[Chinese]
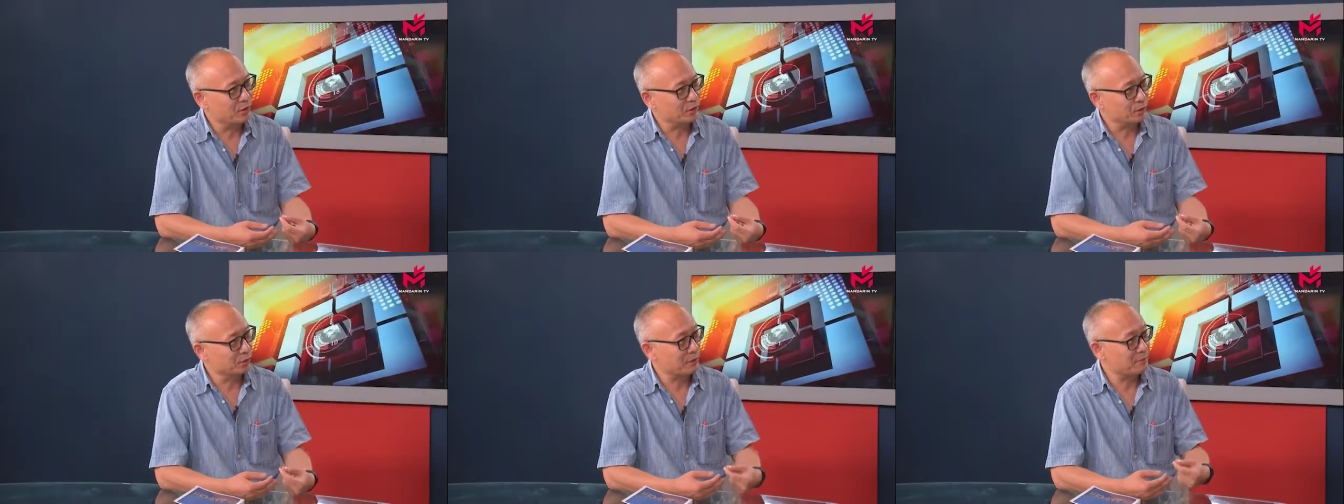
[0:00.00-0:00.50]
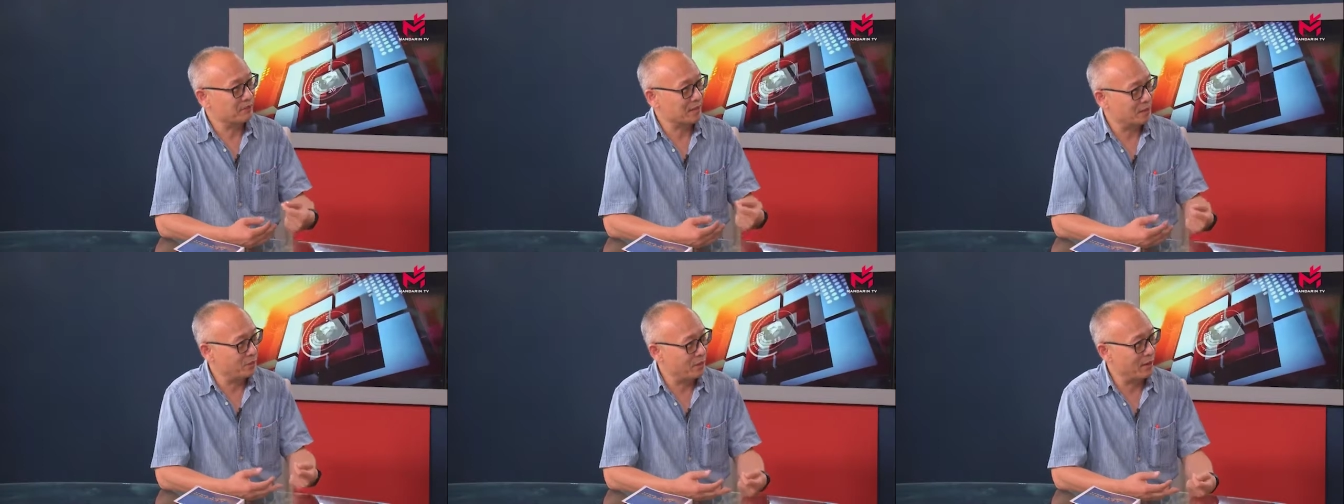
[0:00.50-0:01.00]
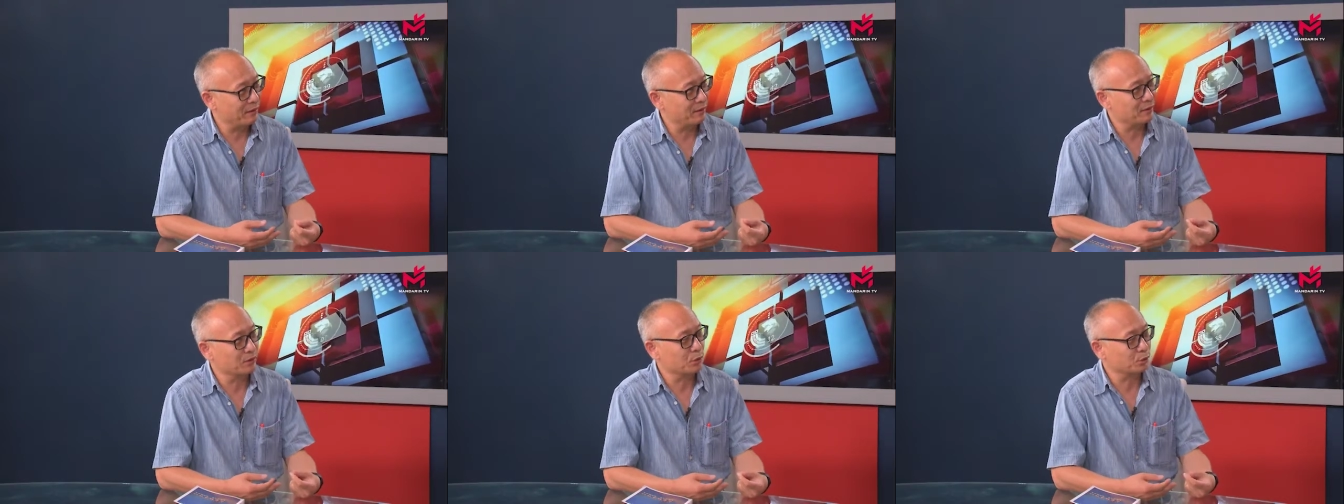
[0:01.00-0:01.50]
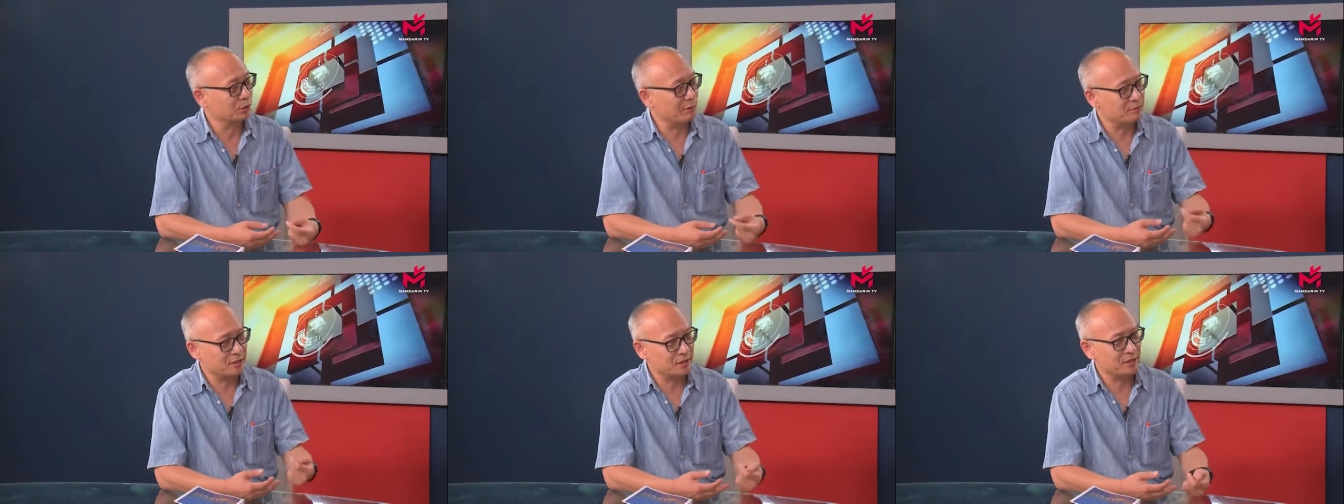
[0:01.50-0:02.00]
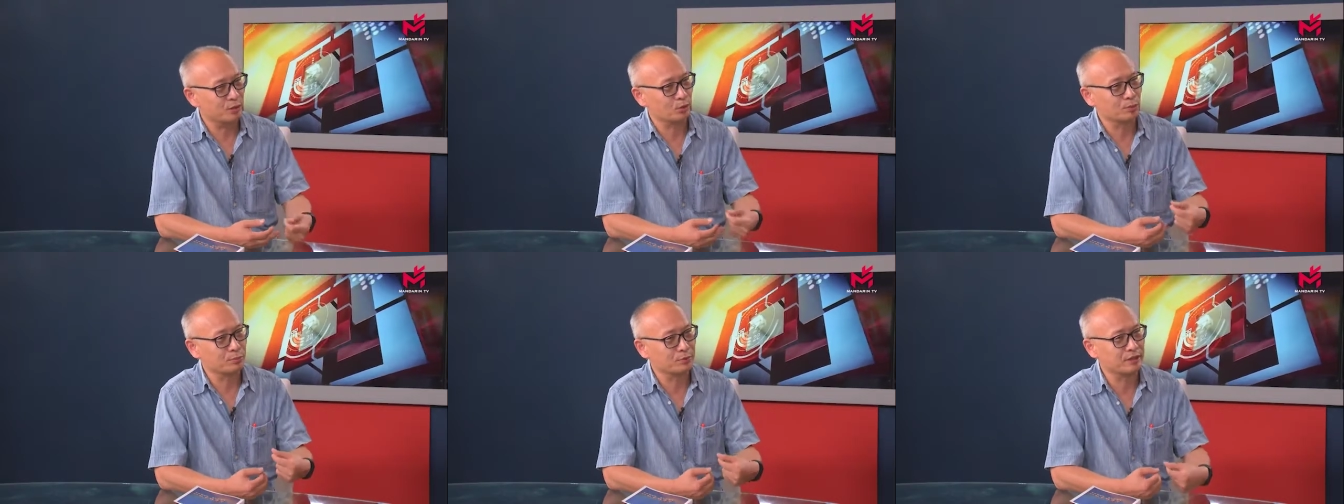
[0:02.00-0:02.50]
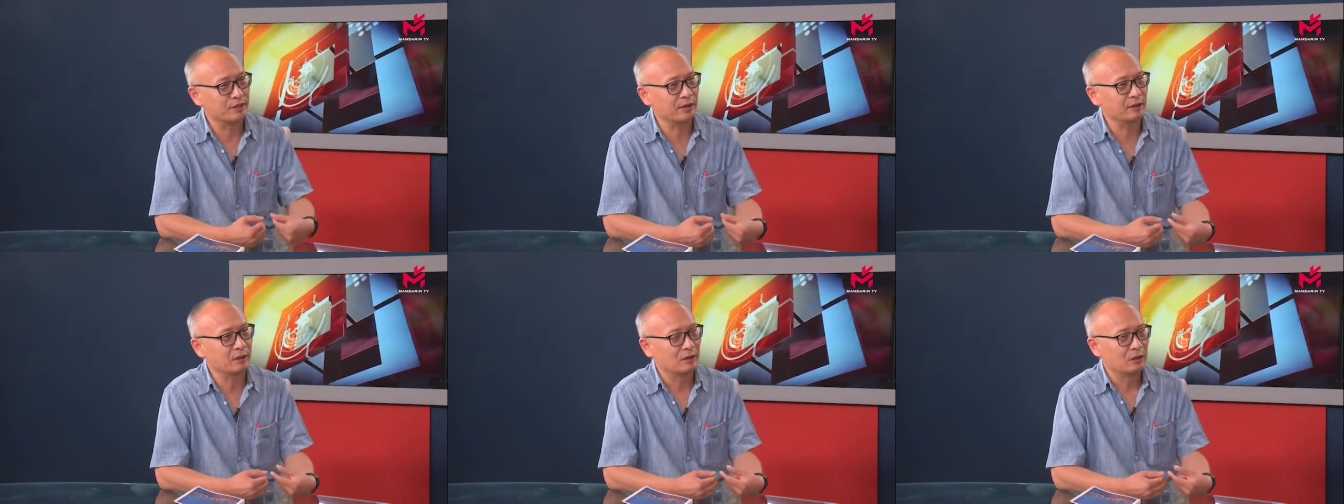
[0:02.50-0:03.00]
时候他们在医院，有时候他们接，有时候不接。